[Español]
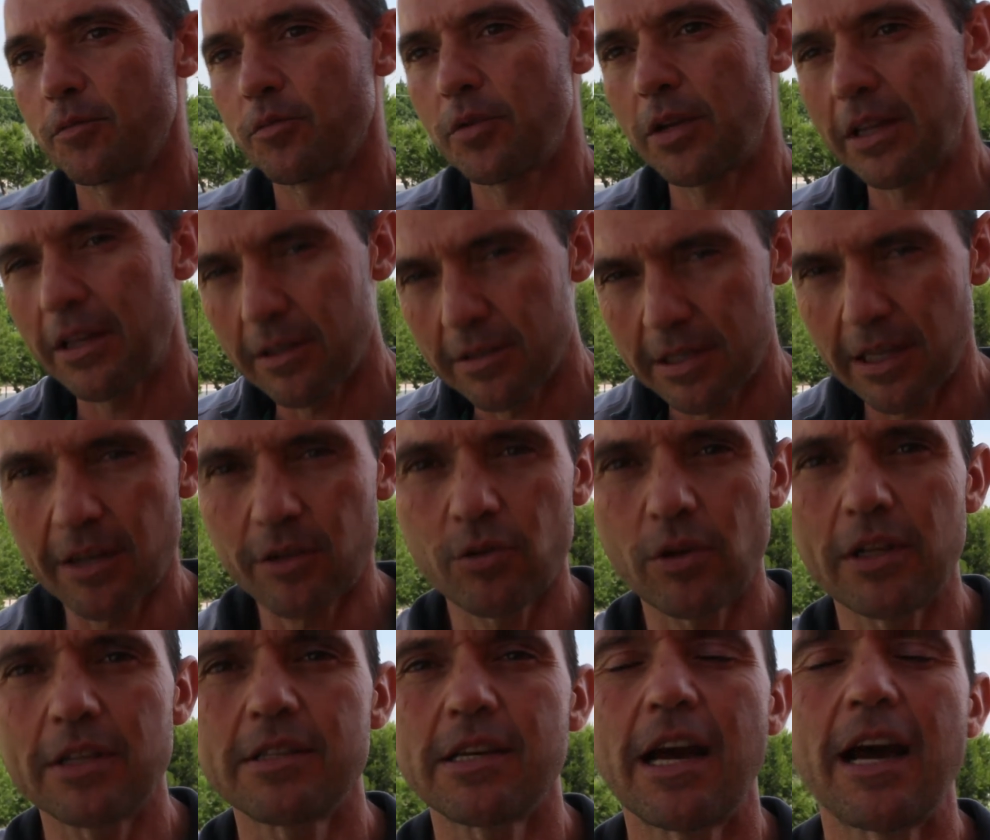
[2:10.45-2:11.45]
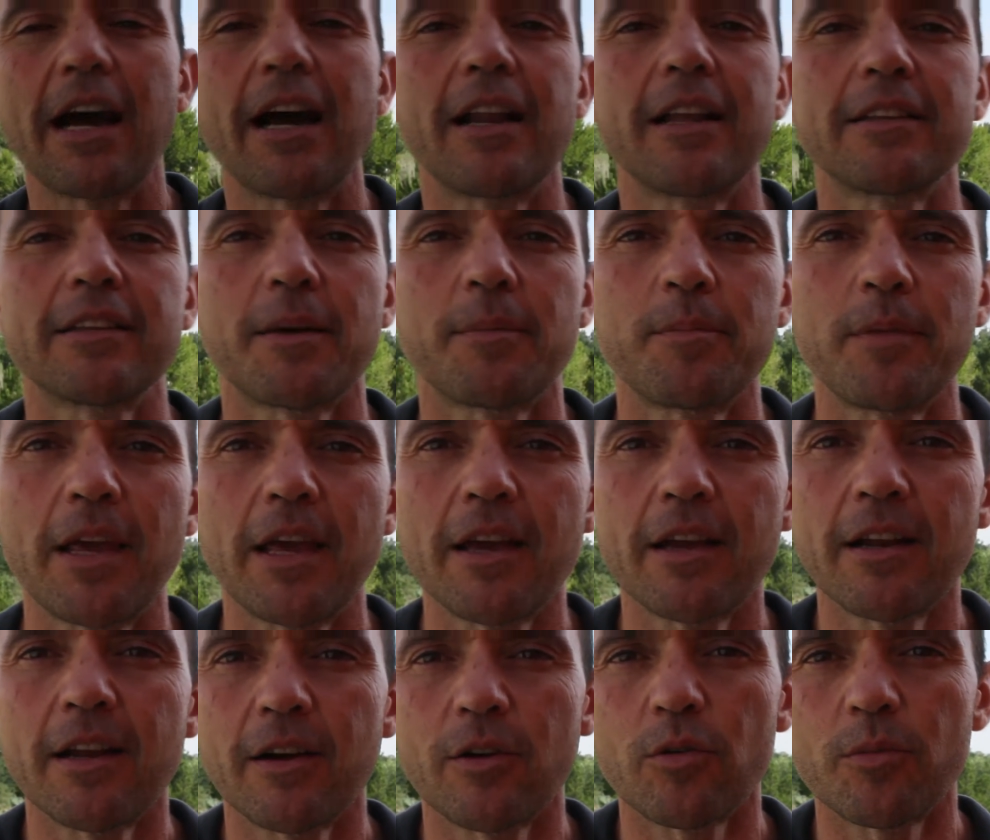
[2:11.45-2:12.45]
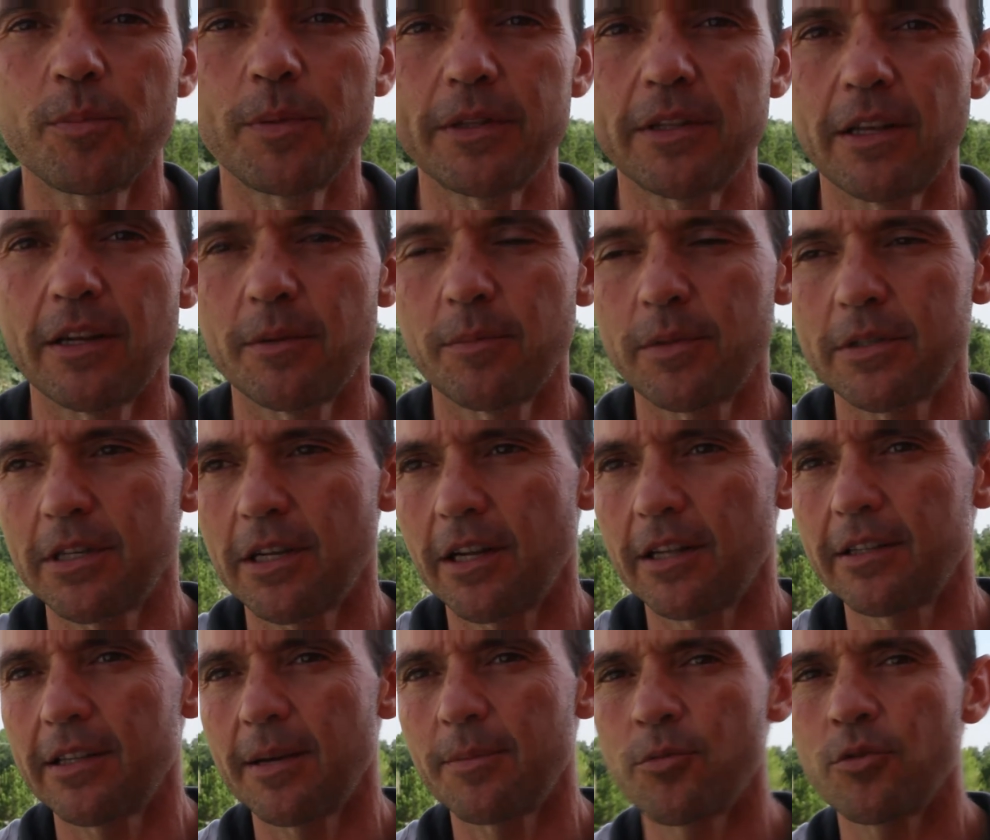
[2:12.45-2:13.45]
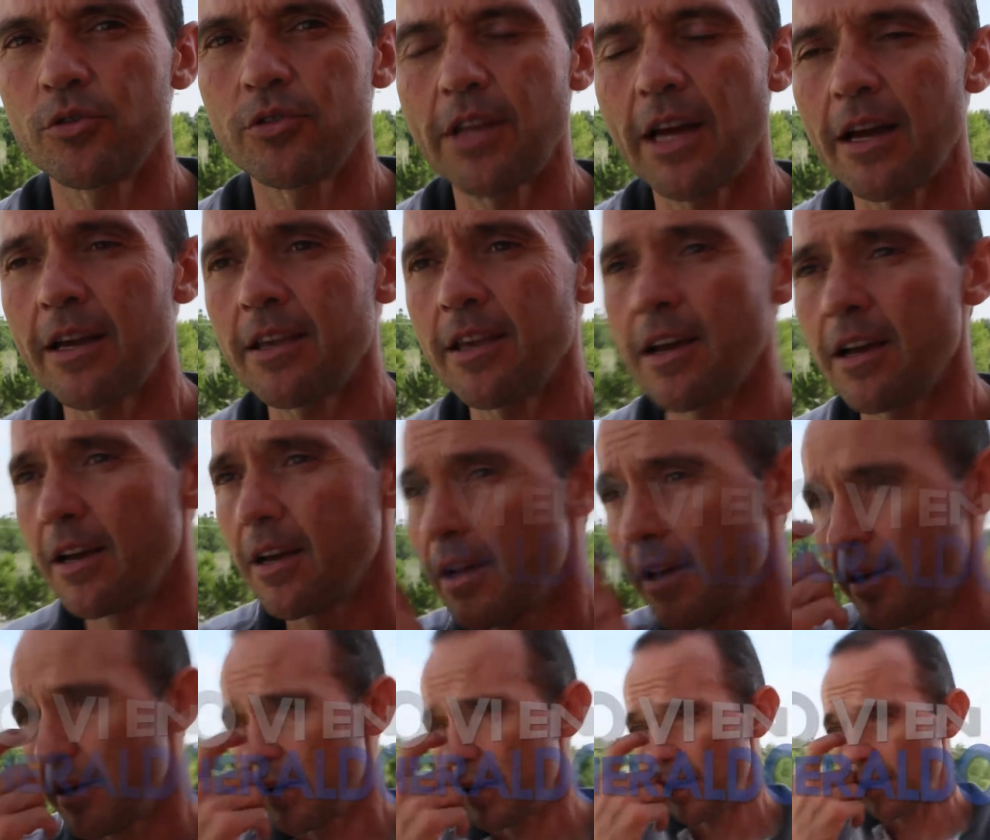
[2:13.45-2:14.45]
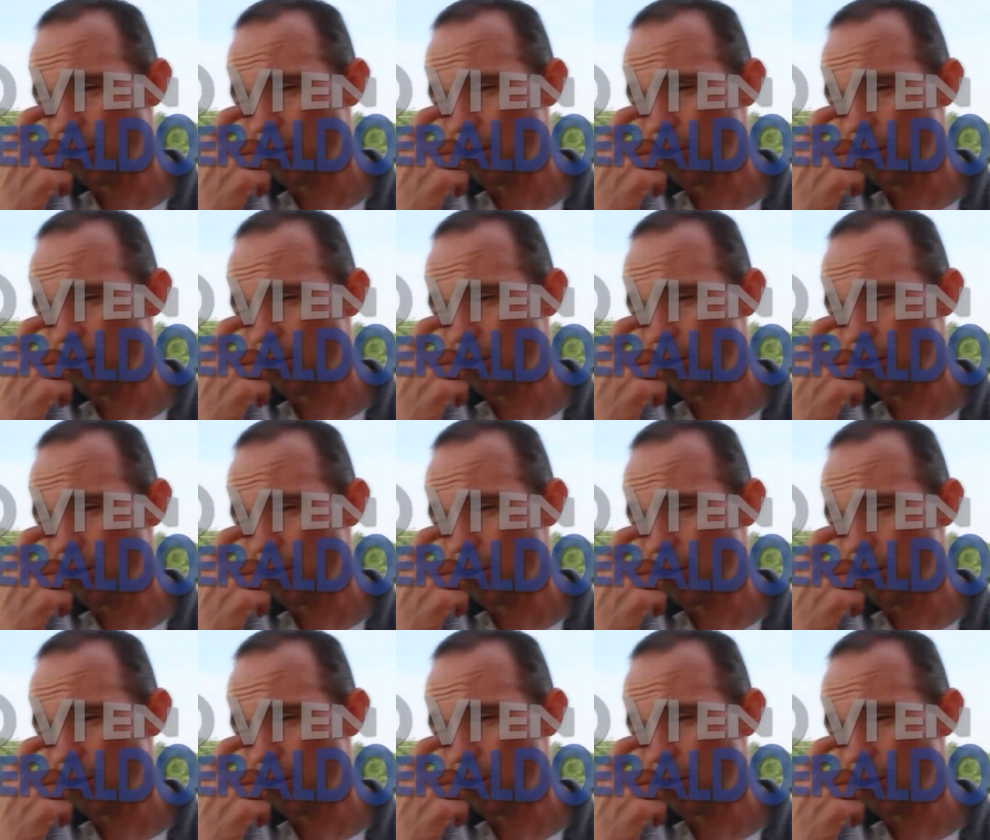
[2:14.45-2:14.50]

fui al desierto del Sahara también a competir en bicicleta de montaña, he